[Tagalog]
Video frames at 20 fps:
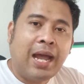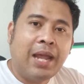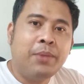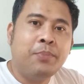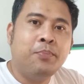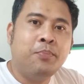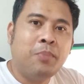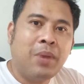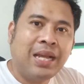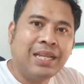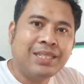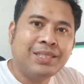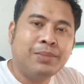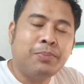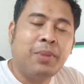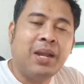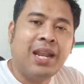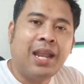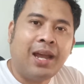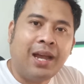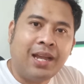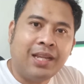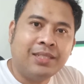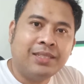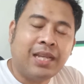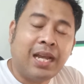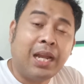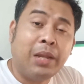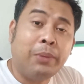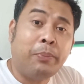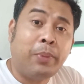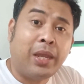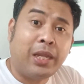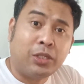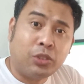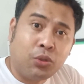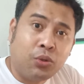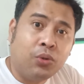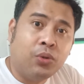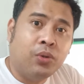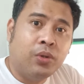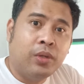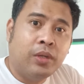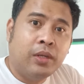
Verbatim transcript: ay mas malakas ang epekto.